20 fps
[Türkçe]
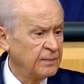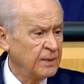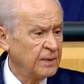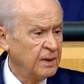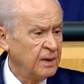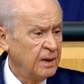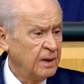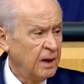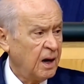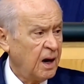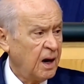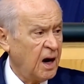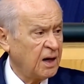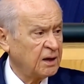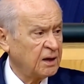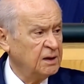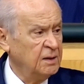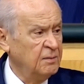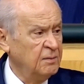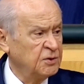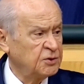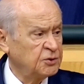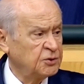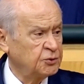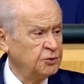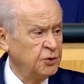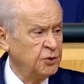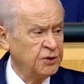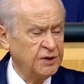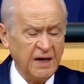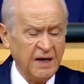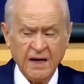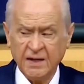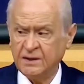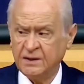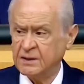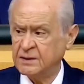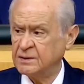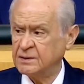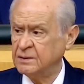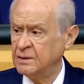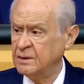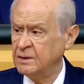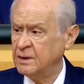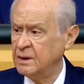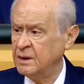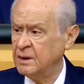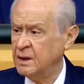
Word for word: Ama bunlara çanak tutmamak önemliydi.